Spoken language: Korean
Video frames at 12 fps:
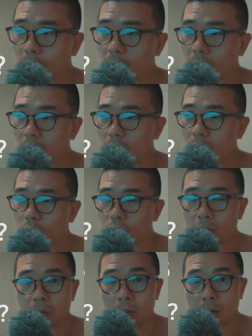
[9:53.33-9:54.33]
예판 가격이
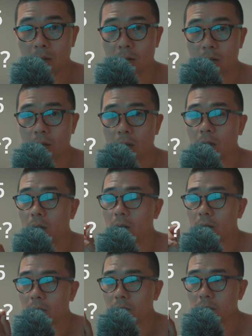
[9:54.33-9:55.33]
91만원.
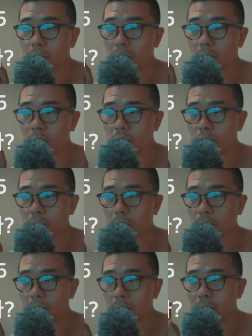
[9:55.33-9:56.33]
렌즈만 하면
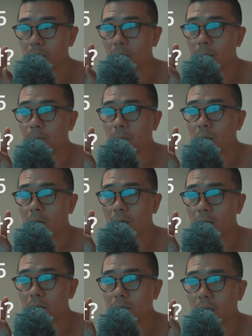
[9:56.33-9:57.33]
91만원.
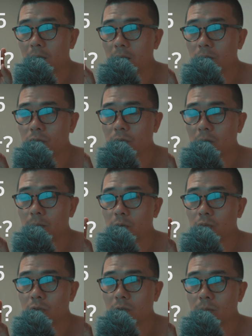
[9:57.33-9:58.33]
렌즈 하나 추가하면
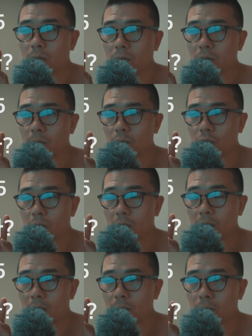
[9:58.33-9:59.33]
95, 그 다음 두
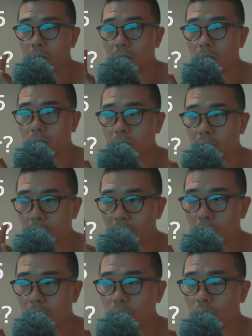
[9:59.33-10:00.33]
개, 뭐 이런
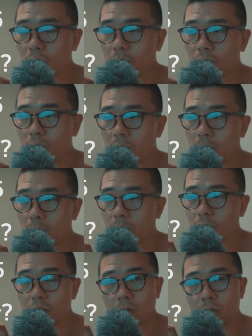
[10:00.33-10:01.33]
기능 있는 두 개 추가하면
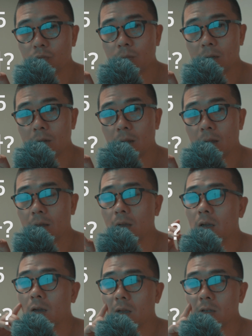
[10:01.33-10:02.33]
99만원에,
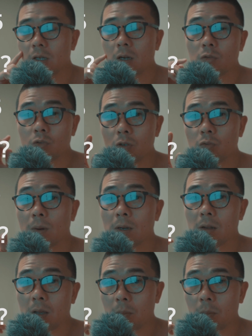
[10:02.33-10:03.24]
그러니까 제가 99만원에